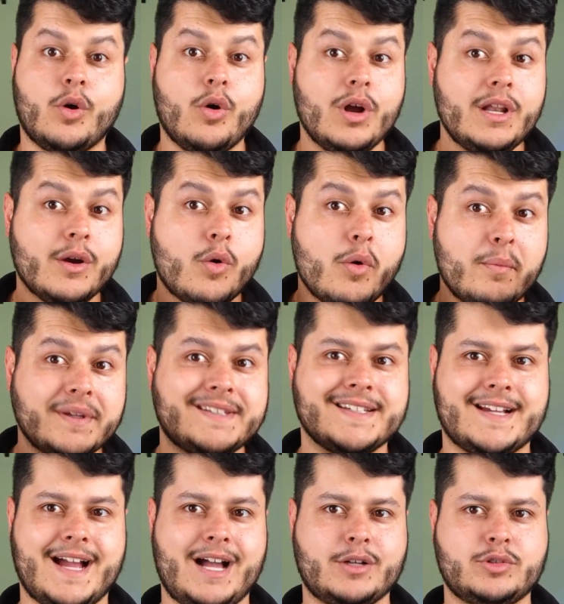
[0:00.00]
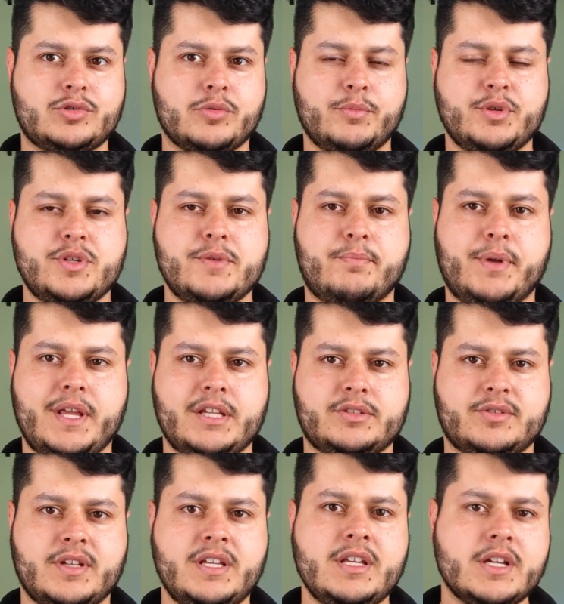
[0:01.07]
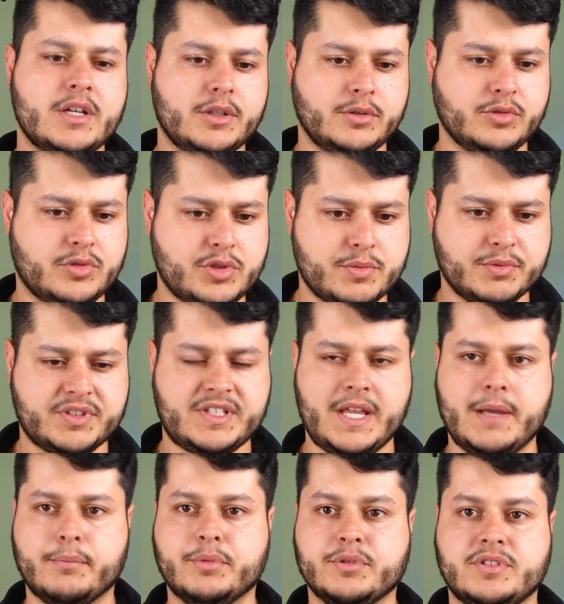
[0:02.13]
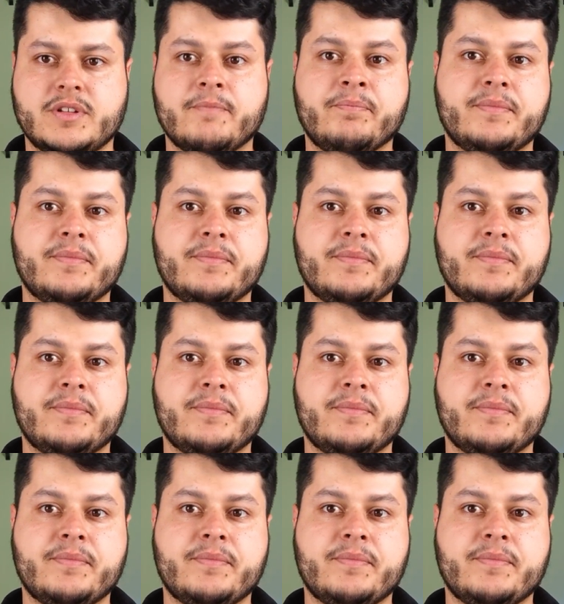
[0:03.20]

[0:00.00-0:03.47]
Olha como esse carro subiu de preço aí nos últimos tempos.